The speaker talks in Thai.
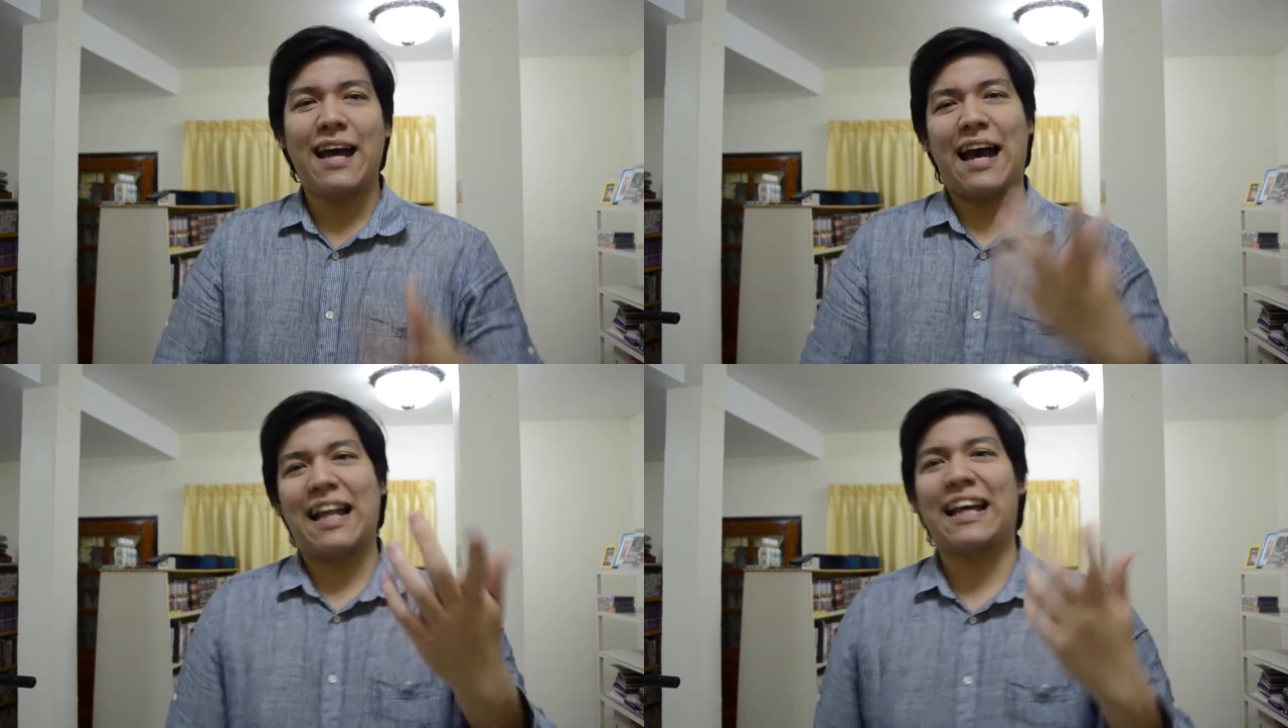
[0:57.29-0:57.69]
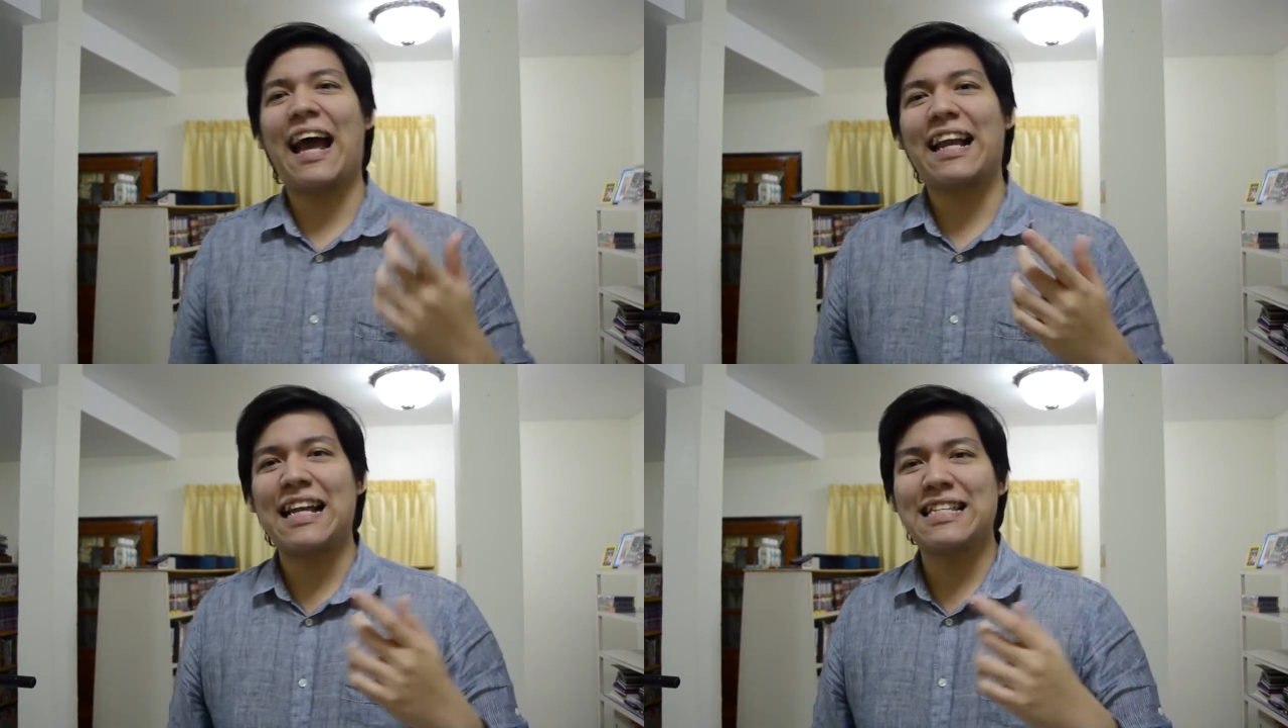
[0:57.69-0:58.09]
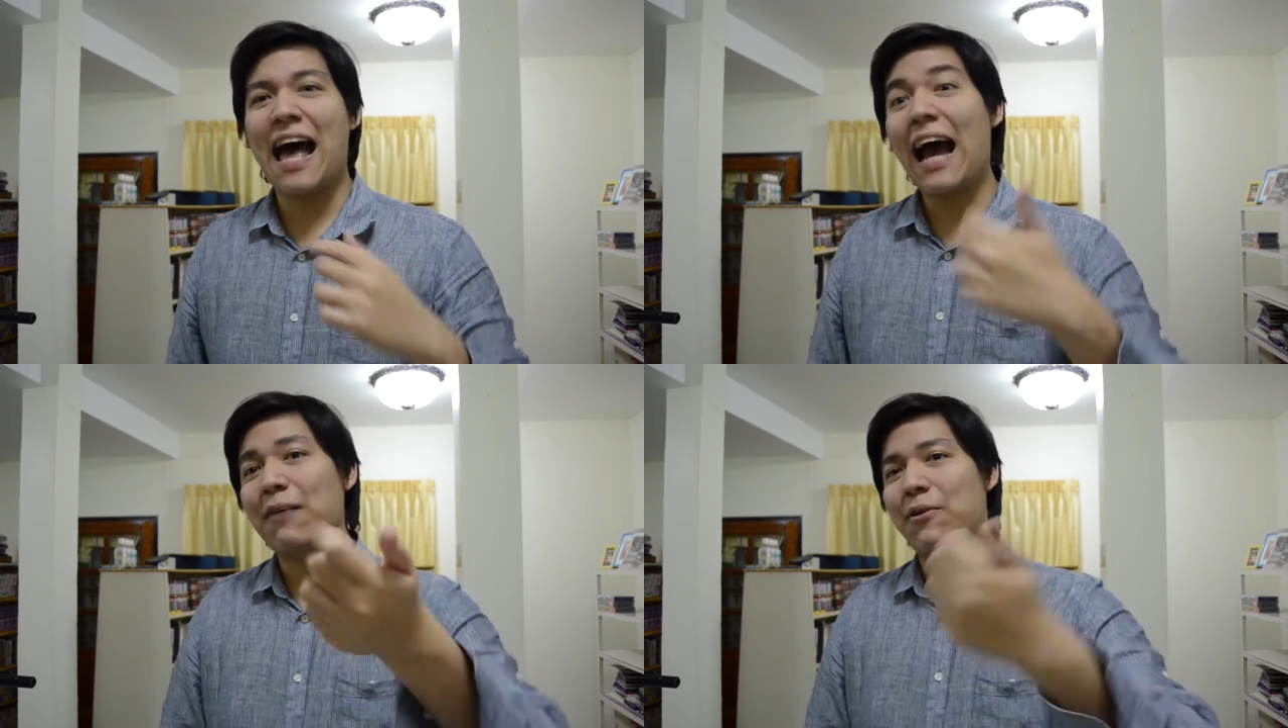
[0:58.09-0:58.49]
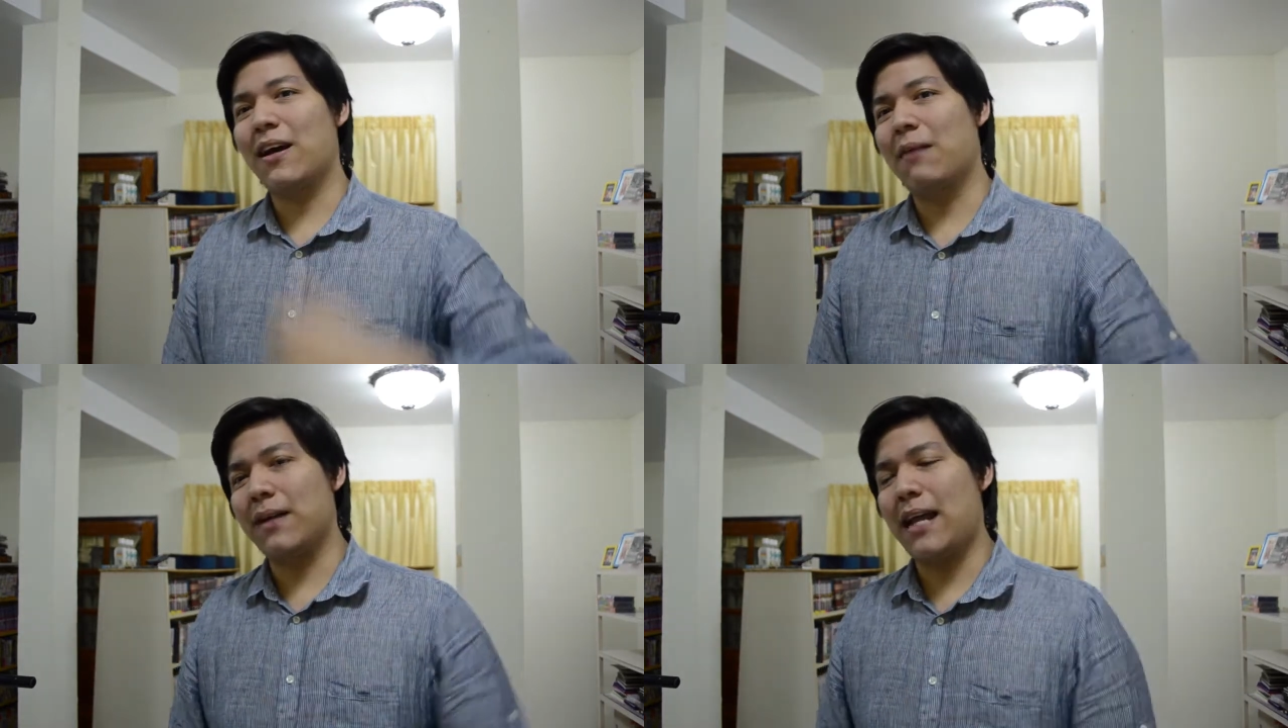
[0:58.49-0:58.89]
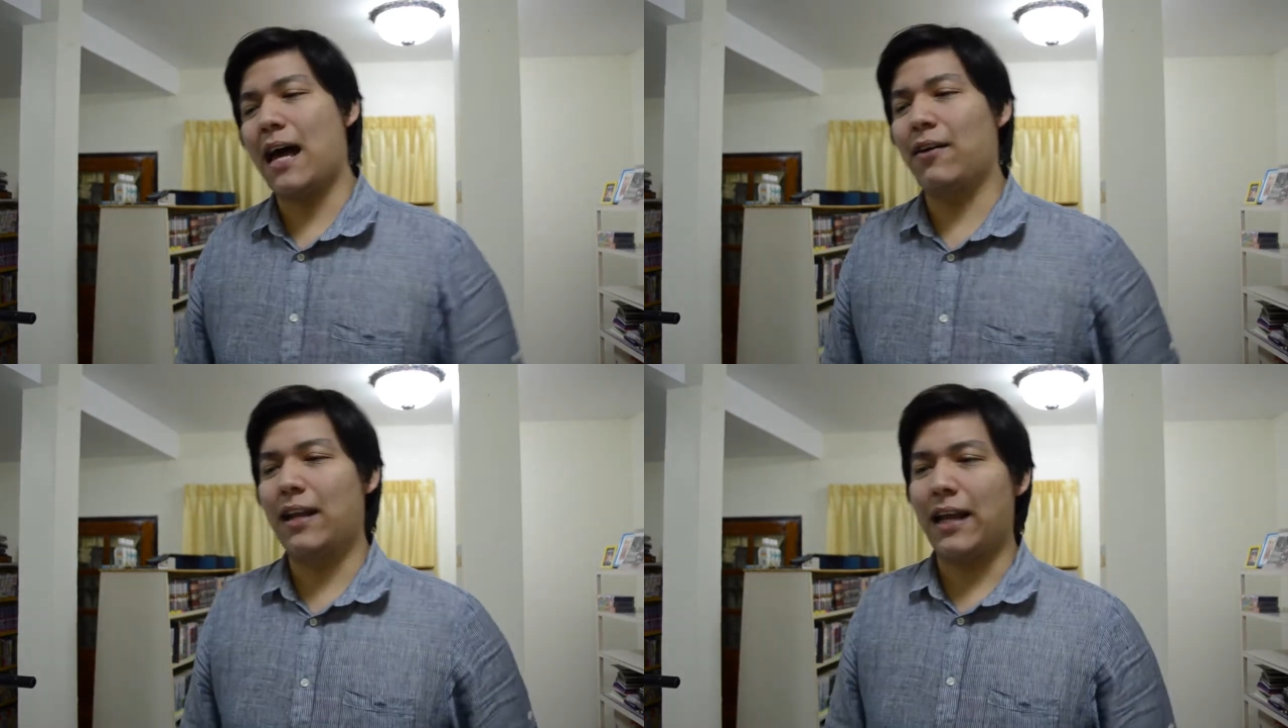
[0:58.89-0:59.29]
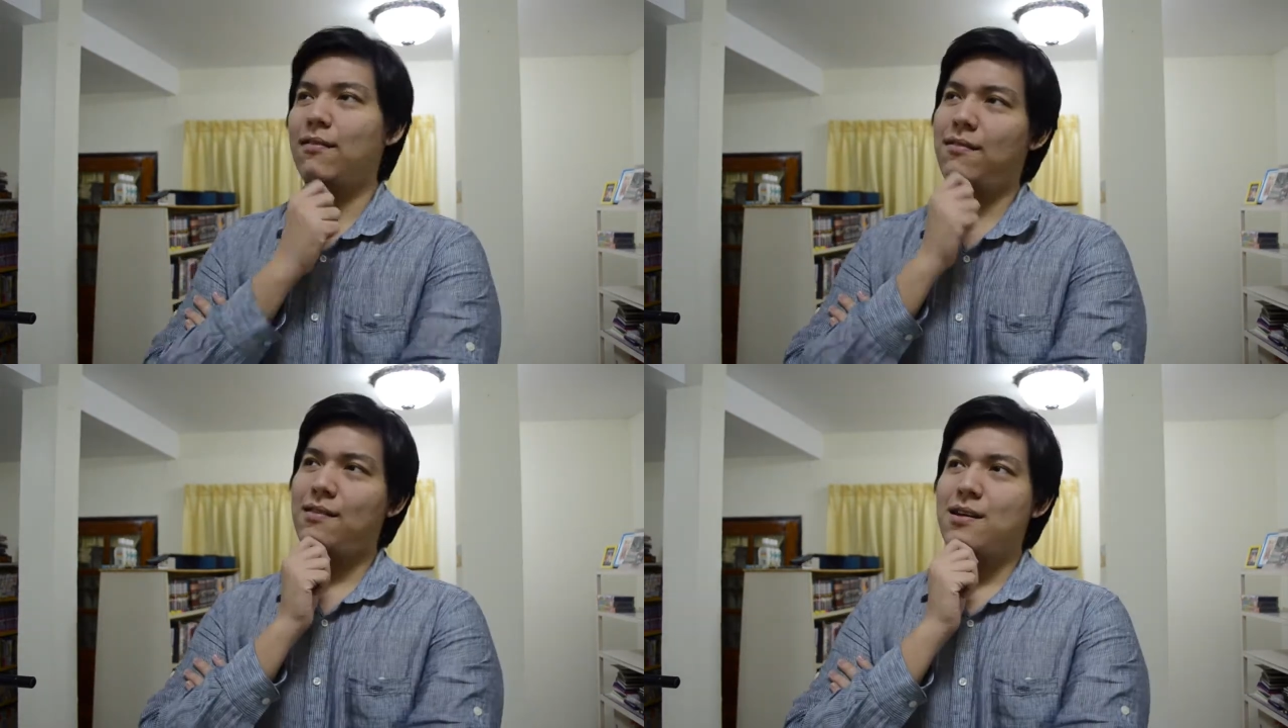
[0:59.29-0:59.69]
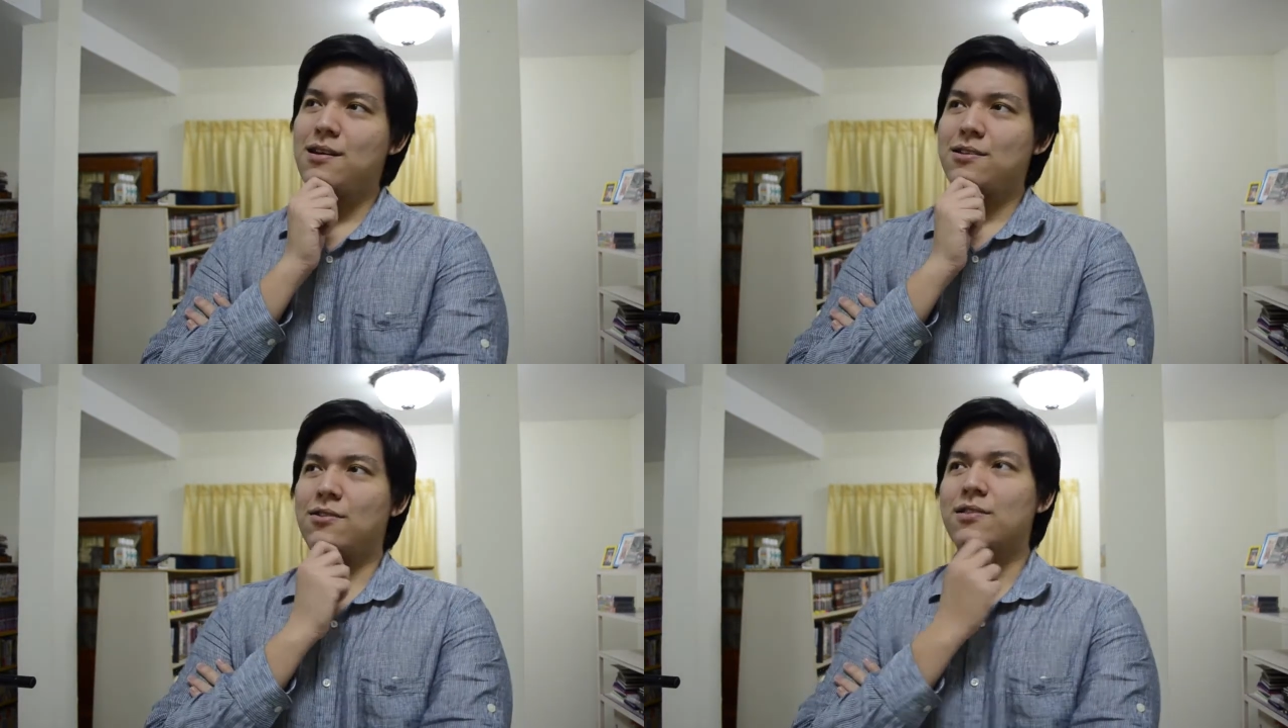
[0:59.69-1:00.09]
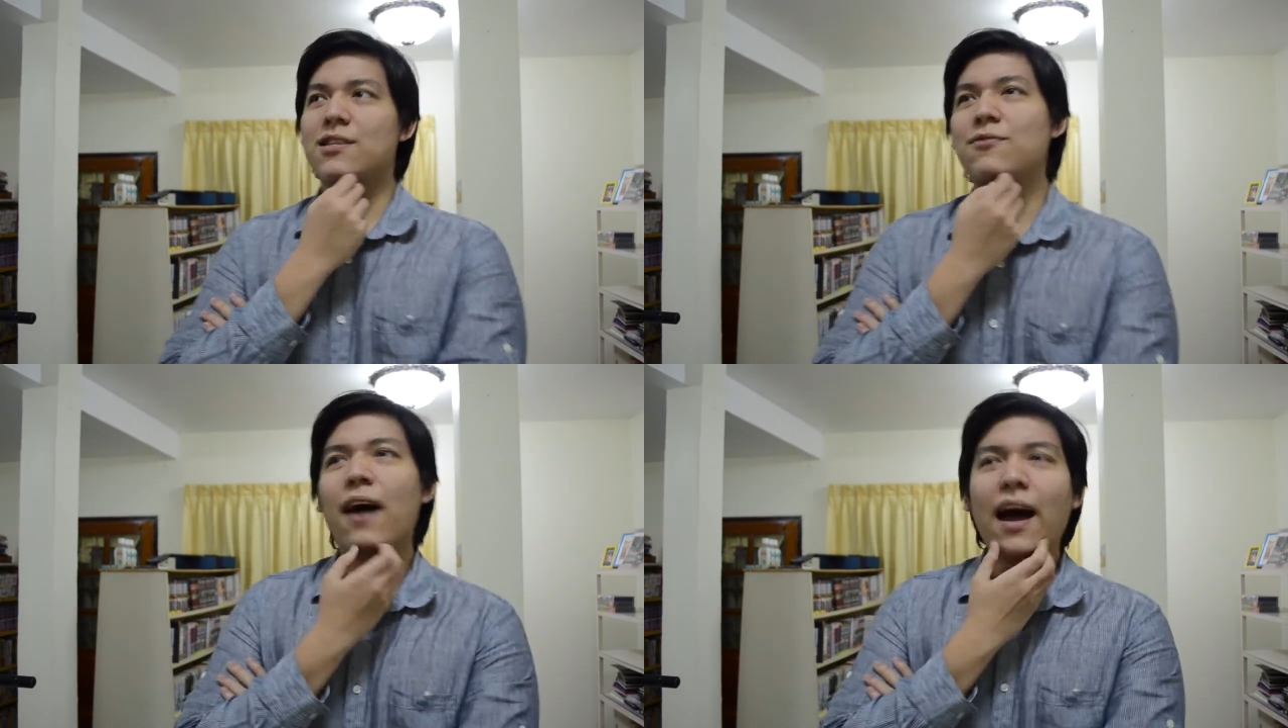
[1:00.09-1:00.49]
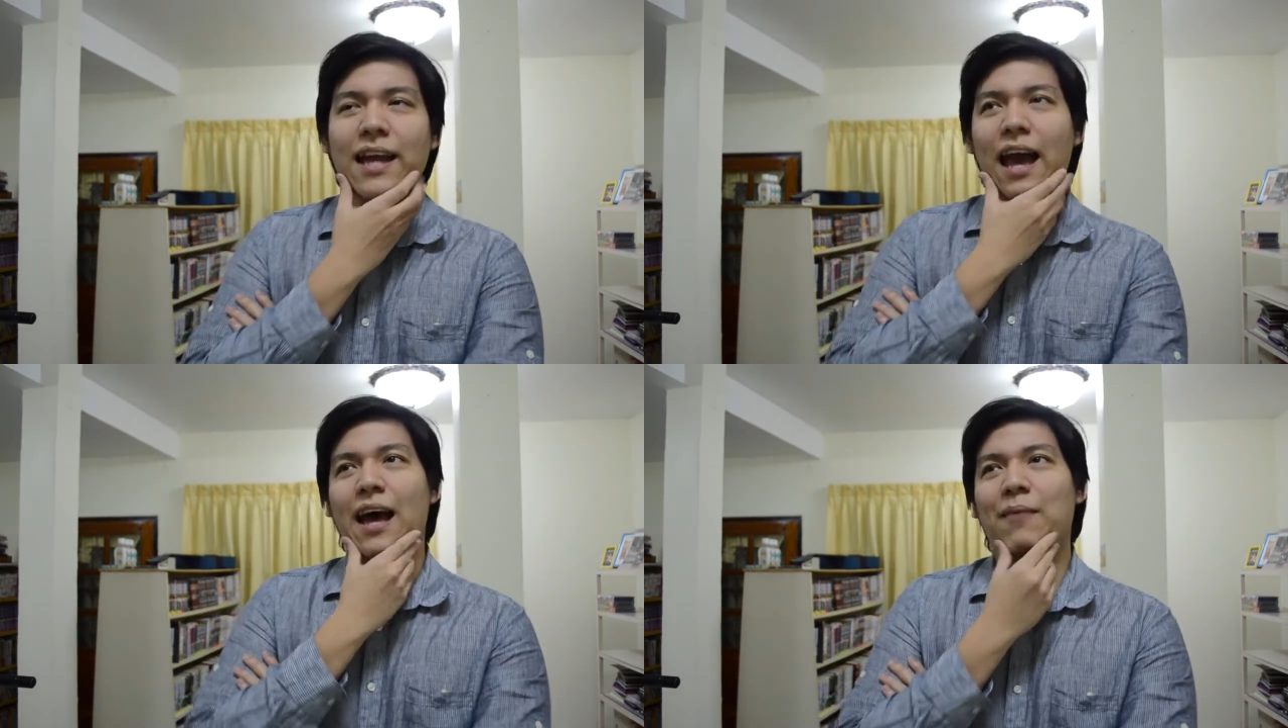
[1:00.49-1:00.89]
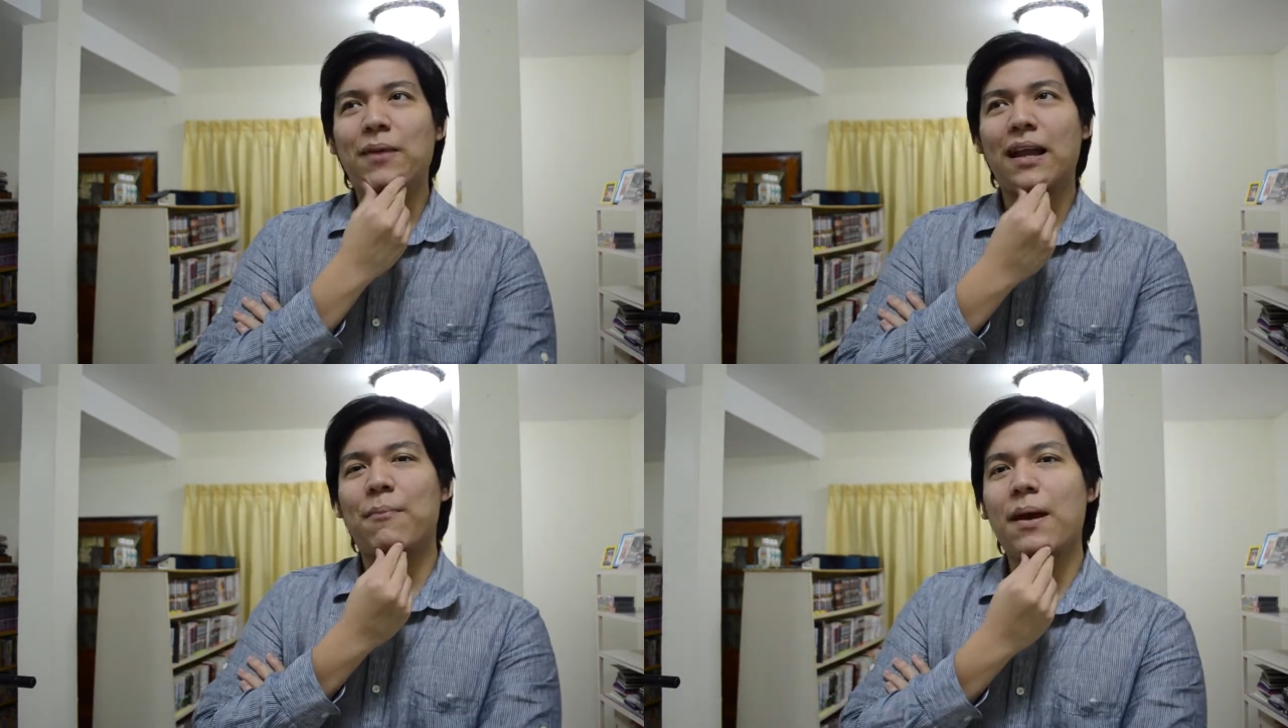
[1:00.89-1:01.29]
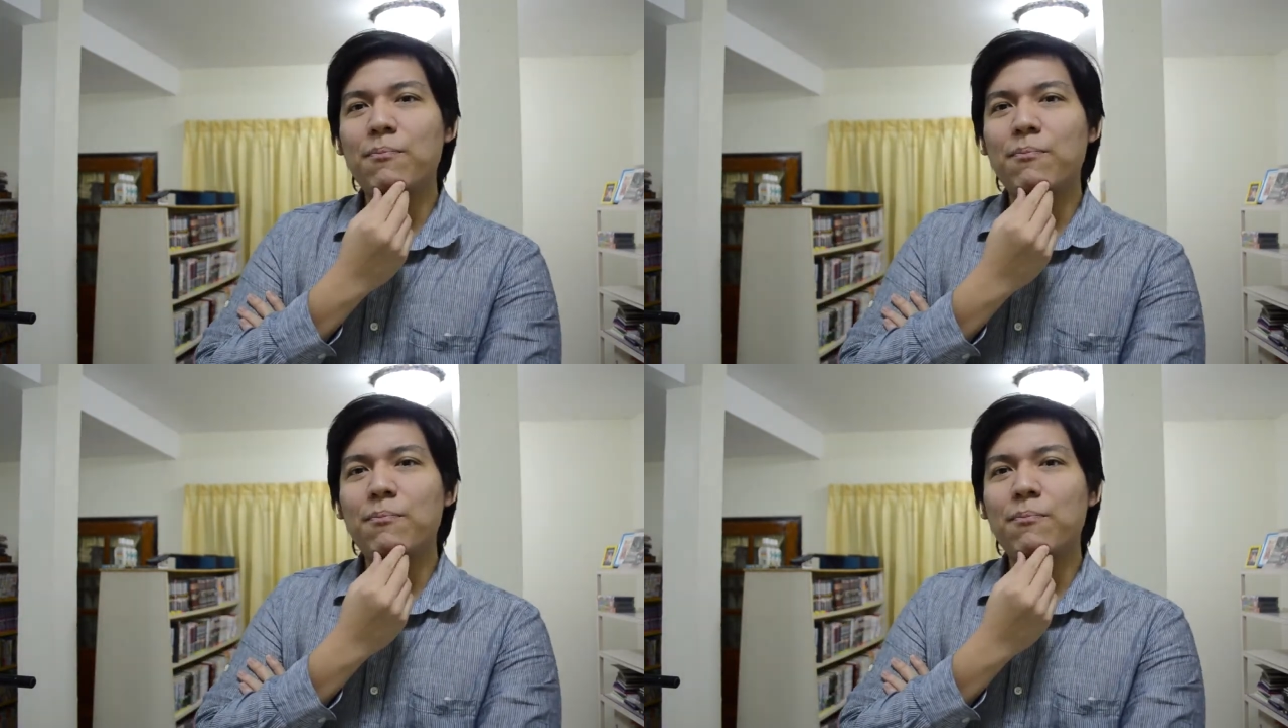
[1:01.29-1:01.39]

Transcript: อลังการงานสร้างเหตุผลเดียวกับมะนาวนั่นแหละส่วนชีวะเนี่ยมันทำให้